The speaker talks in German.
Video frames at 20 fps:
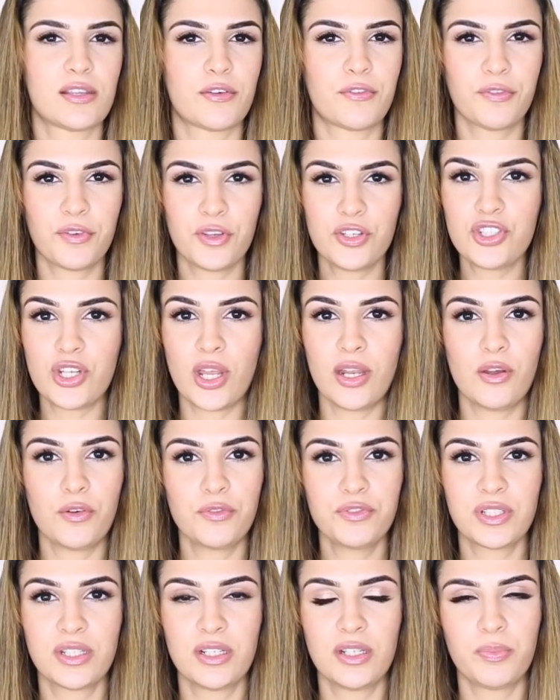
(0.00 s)
sehr frisch an
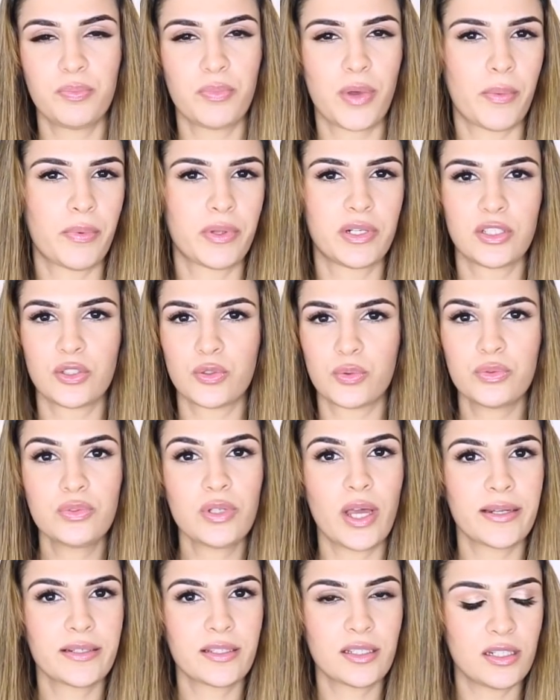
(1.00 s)
auf den Lippen, aber nicht
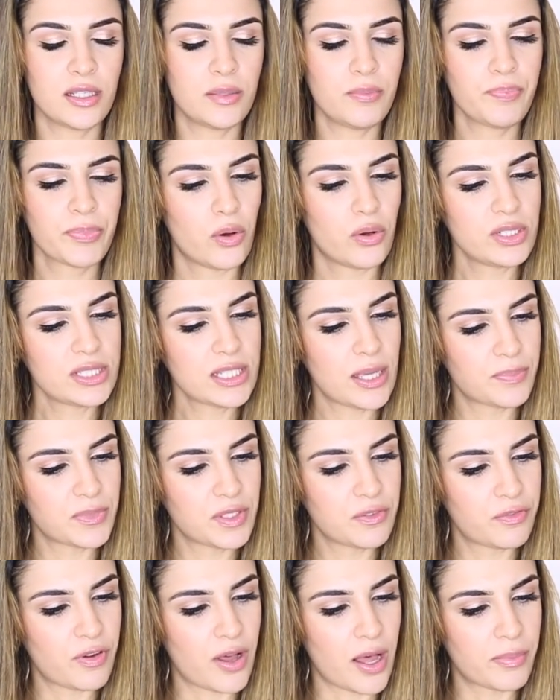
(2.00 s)
unangenehm. Und ich habe
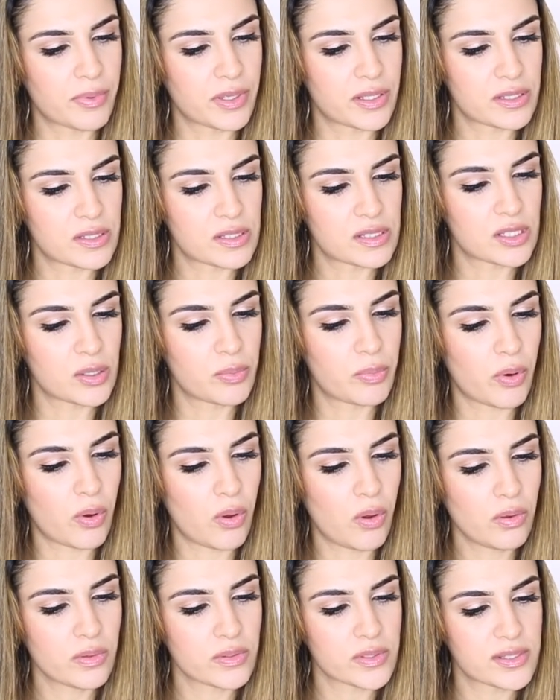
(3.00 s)
die Farbe C'est
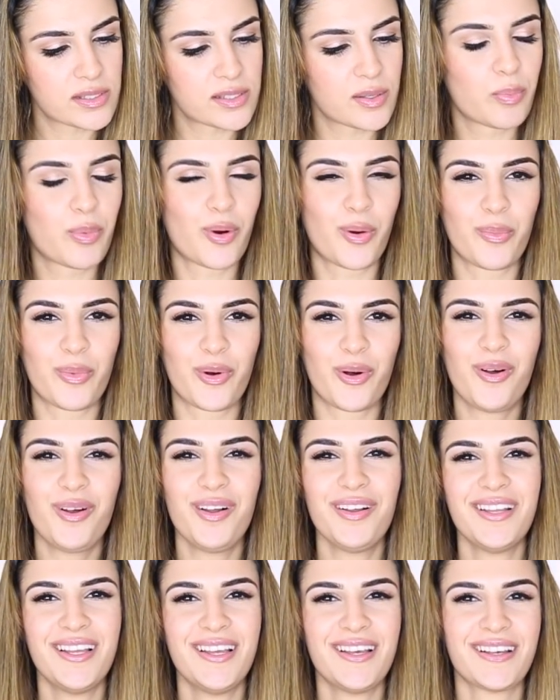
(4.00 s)
Bon, C'est Bonbon